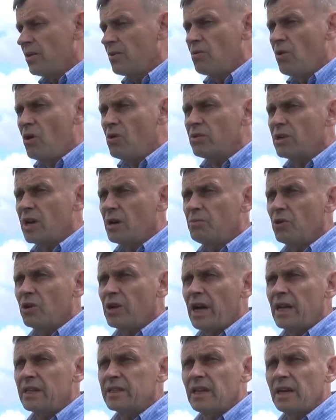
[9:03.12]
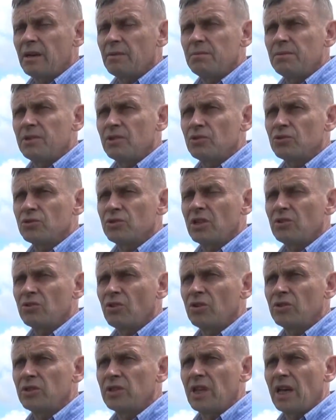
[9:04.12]
Łąka bogata,
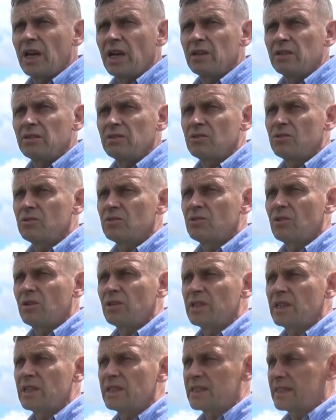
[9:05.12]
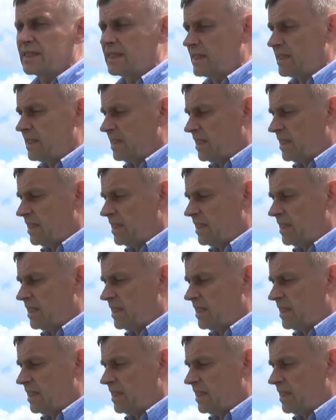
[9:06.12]
różnorodna to jest